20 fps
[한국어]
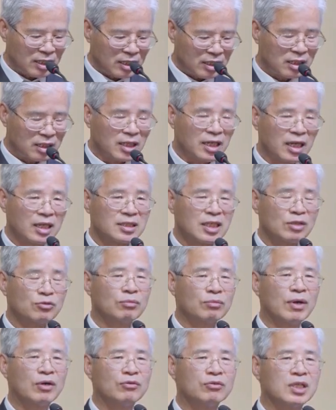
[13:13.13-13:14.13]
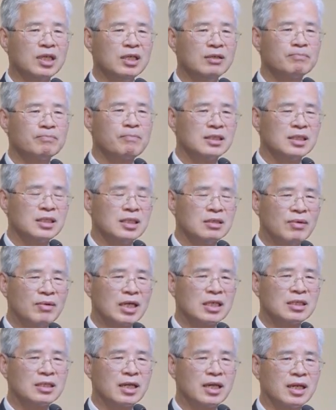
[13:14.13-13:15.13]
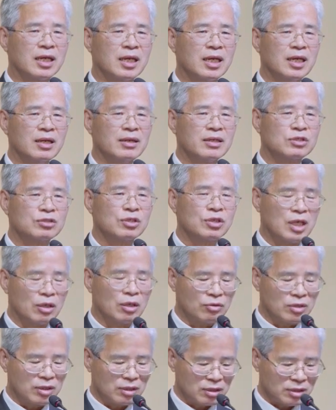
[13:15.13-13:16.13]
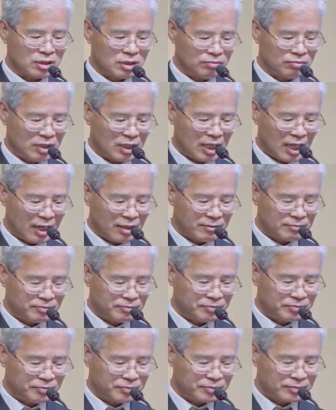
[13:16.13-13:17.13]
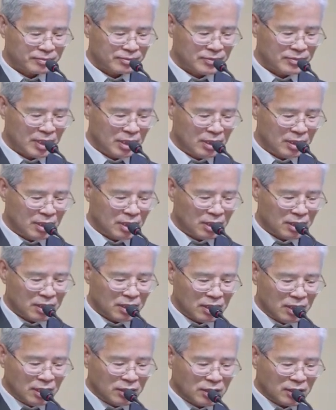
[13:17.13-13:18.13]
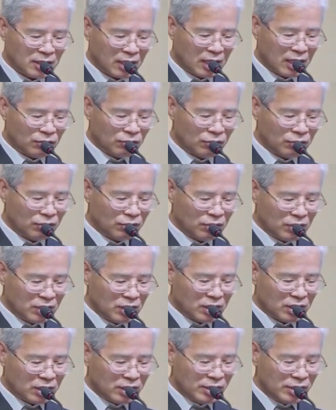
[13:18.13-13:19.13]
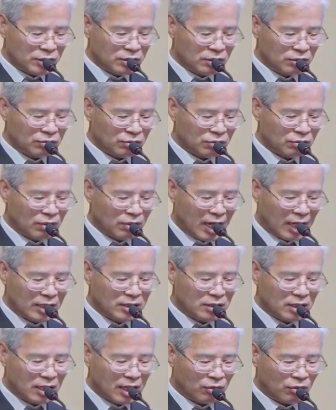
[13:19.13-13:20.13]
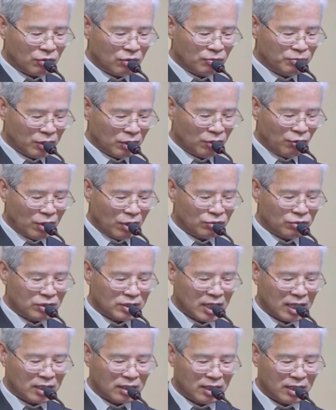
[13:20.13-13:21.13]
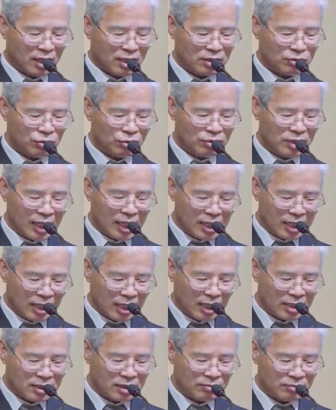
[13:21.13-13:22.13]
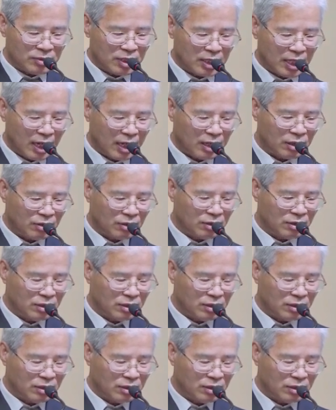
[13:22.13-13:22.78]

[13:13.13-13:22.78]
이렇게 사도 바울이 이방인들에게 전하고 있는 것입니다. 이 세상에도 일시적으로 안전하고 평화로운 상태, 소테리아가 있습니다.